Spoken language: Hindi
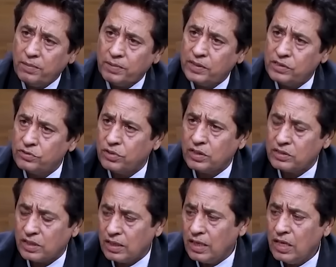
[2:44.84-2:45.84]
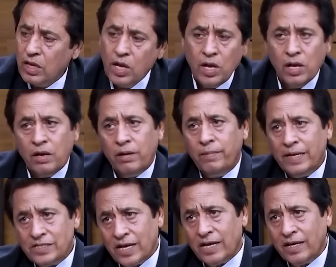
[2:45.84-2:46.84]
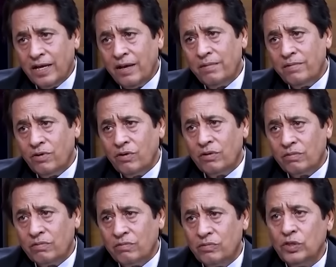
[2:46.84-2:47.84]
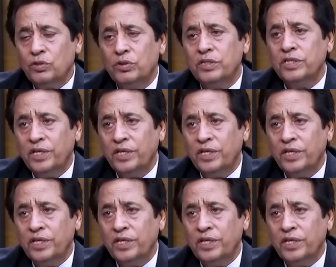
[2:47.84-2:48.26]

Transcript: था पंद्रह सोलह साल मैं चला गया और मुझे थोड़ी